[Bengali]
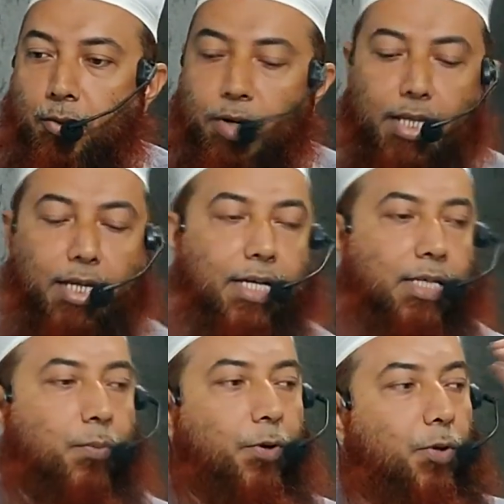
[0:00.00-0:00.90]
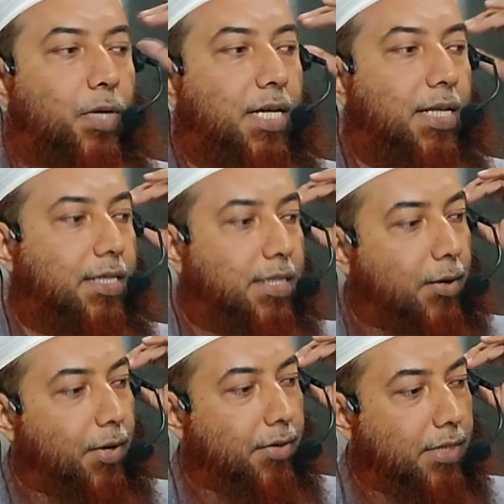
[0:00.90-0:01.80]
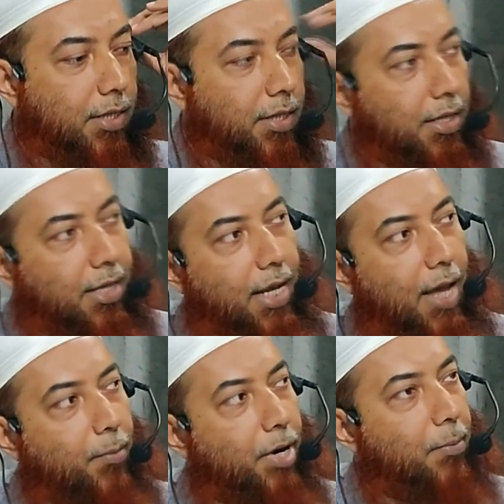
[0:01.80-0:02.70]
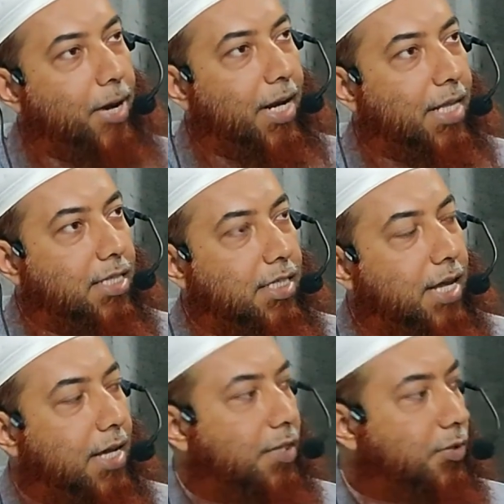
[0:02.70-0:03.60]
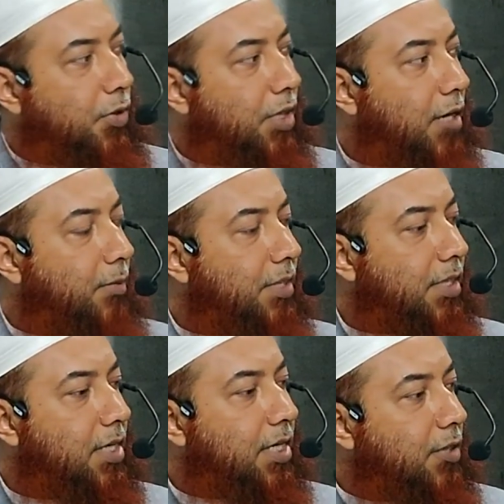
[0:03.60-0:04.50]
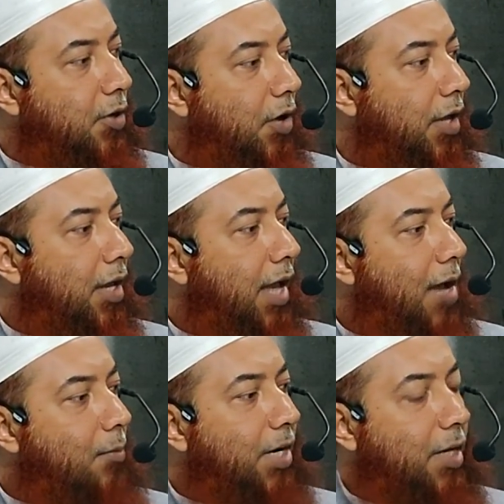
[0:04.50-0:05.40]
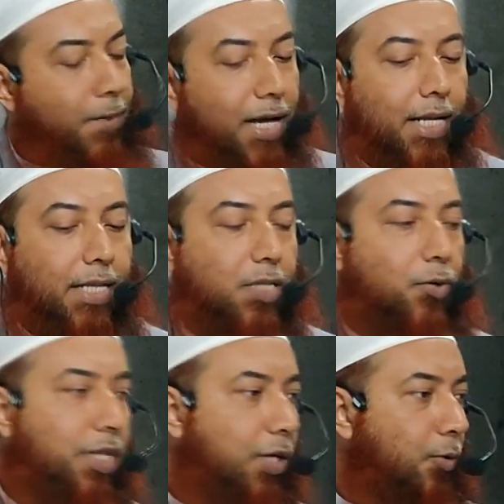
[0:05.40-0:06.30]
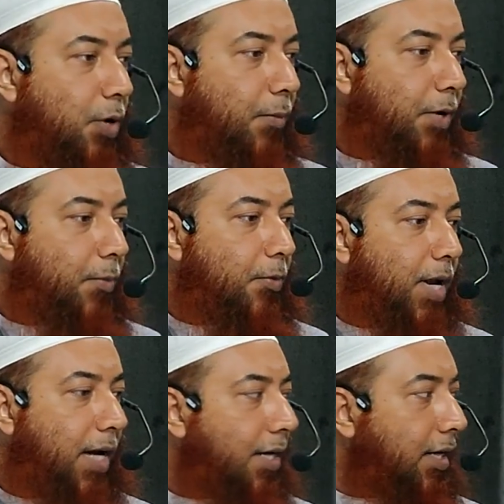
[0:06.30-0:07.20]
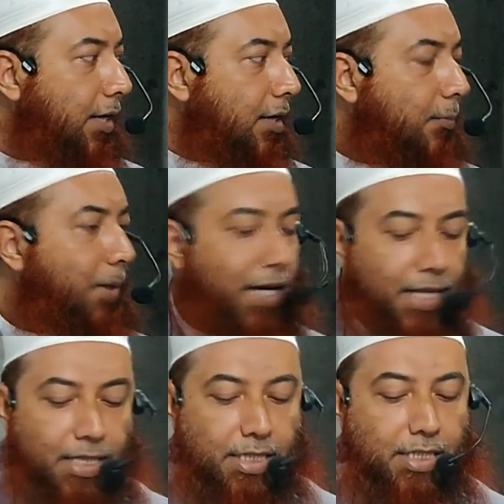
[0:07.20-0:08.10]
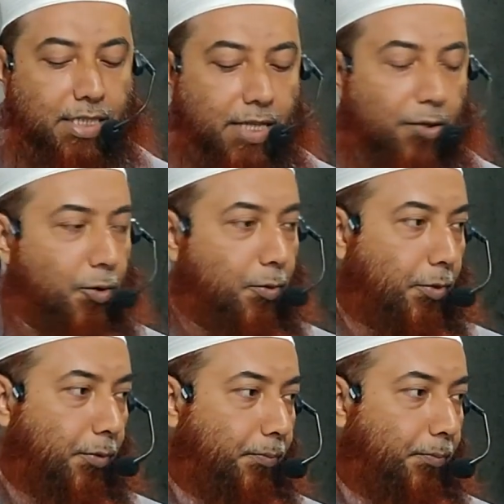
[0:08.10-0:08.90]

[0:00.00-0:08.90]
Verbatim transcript: ওনাদের কাছে ফতোয়া জানতে চাওয়া হয়েছে তাহলে আমরা বাংলাদেশে থাকি সৌদি আরবে যেদিন ঈদ হয় আমরা কি বাংলাদেশে ওই দিন করে ফেলবো নাকি বাংলাদেশিদের সাথে করব।